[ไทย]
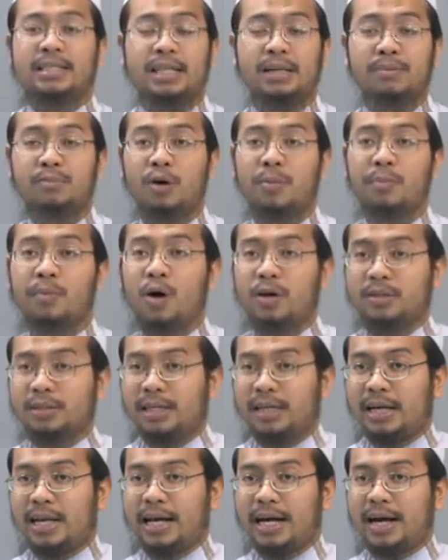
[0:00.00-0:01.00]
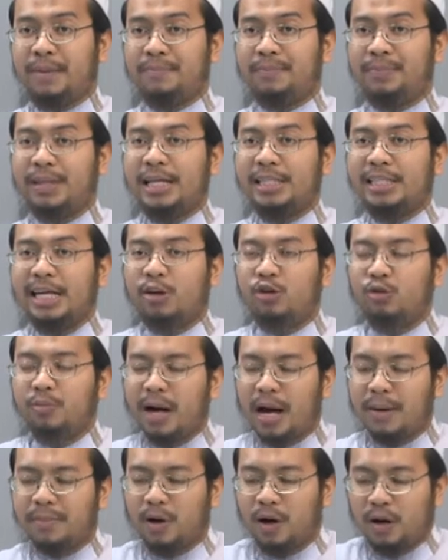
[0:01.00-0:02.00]
ที่บ่งบอกถึงอะไรครับ เดชานุ
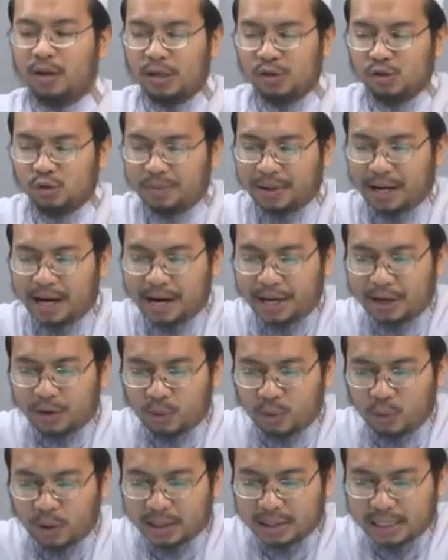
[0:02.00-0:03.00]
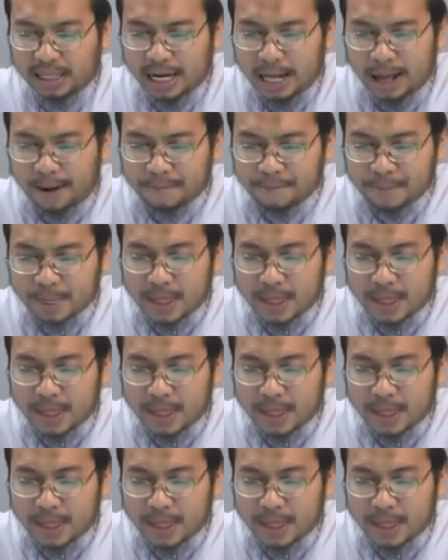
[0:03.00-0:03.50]
ภาพของลอสุบฮานหัวตาละ